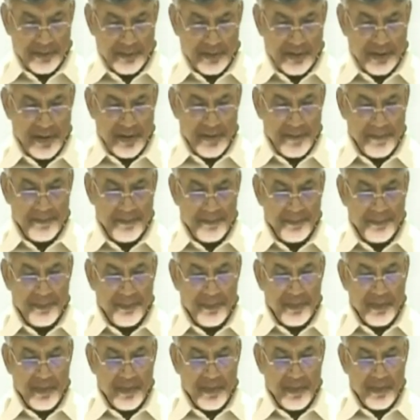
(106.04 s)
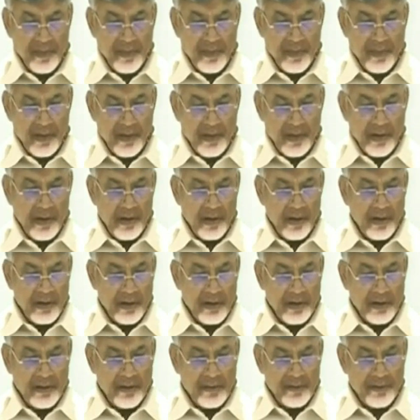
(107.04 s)
ఉంది
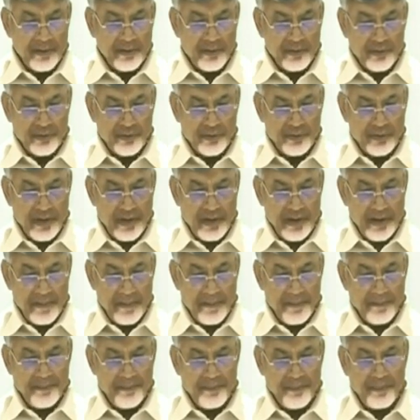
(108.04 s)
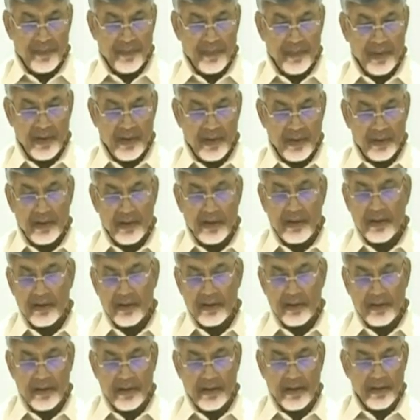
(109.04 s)
అలాంటి మనం చూస్తే
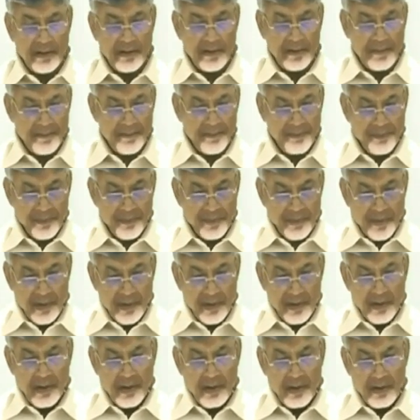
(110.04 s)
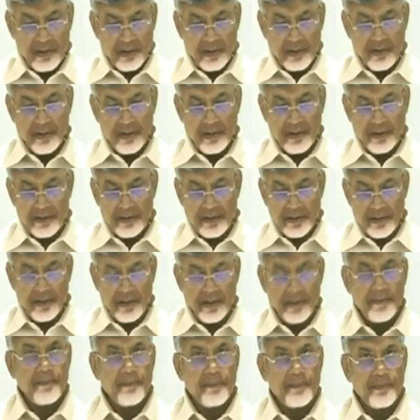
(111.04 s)
దగ్గర దగ్గర హాంకాంగ్ అయితే
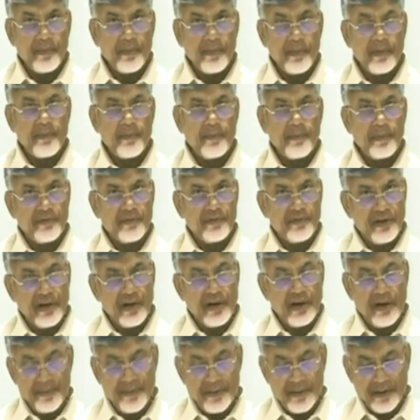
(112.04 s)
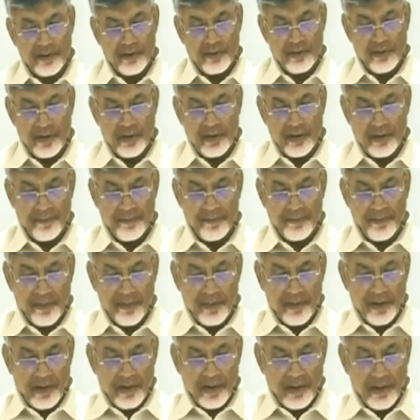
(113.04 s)
చైనా పక్కనున్న
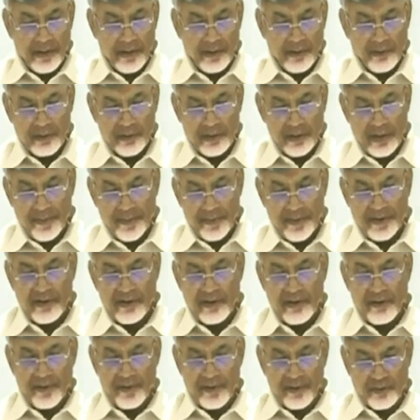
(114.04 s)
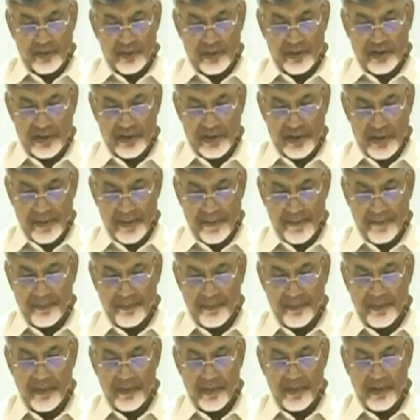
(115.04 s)
ఐదు వందల పద్దెనిమిది మందికి వచ్చింది
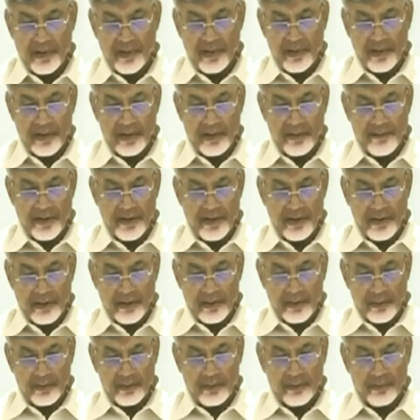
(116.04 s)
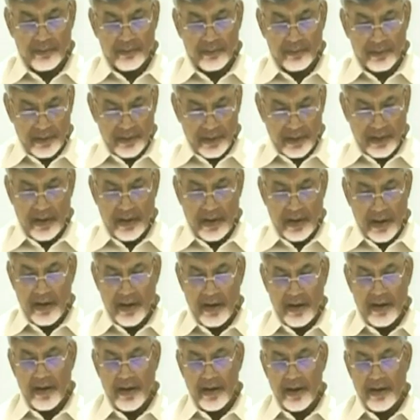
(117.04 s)
అరవై నాలుగు నిన్న
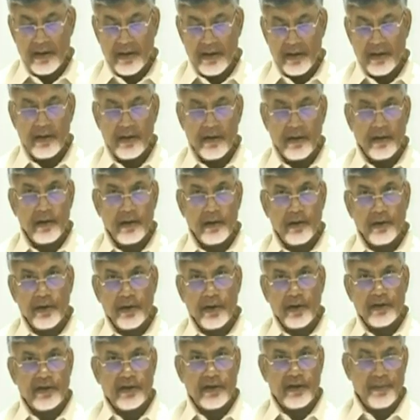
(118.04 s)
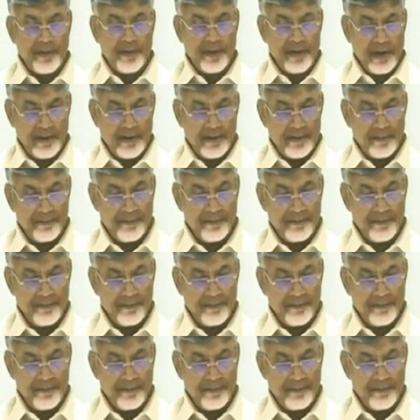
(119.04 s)
యాడ్ అయినాయి నలుగురే చనిపోయారు